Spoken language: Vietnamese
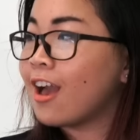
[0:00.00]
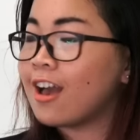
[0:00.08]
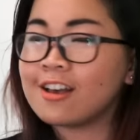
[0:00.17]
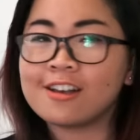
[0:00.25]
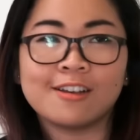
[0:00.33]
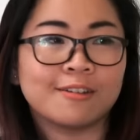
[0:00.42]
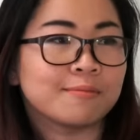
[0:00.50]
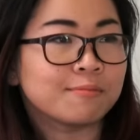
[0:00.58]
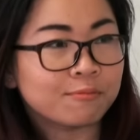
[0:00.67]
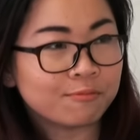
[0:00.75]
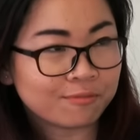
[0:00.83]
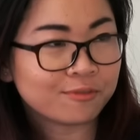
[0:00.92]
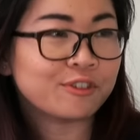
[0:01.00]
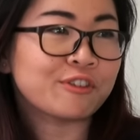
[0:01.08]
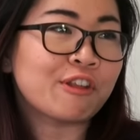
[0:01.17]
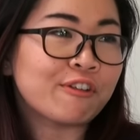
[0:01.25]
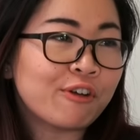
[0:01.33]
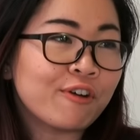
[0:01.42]
à
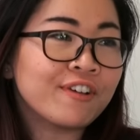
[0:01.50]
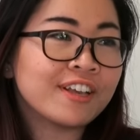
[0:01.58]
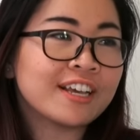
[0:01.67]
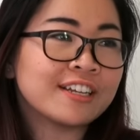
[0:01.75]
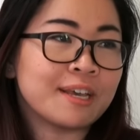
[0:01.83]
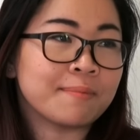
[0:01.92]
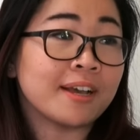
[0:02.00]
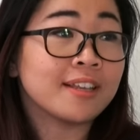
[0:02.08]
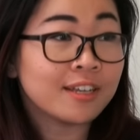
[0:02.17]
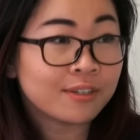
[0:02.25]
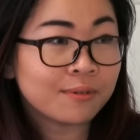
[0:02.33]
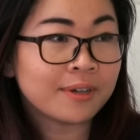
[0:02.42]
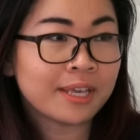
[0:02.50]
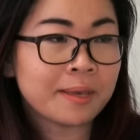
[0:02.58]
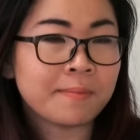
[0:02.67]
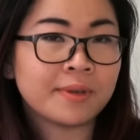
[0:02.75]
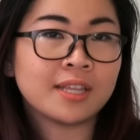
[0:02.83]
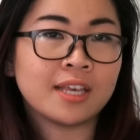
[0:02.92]
đối với kinh nghiệm cá nhân của
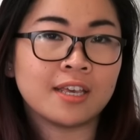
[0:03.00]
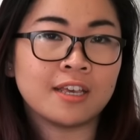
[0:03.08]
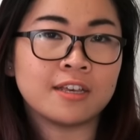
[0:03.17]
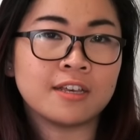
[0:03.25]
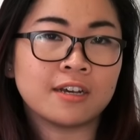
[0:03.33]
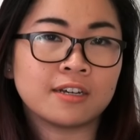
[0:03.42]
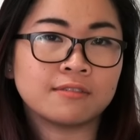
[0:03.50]
em á, thì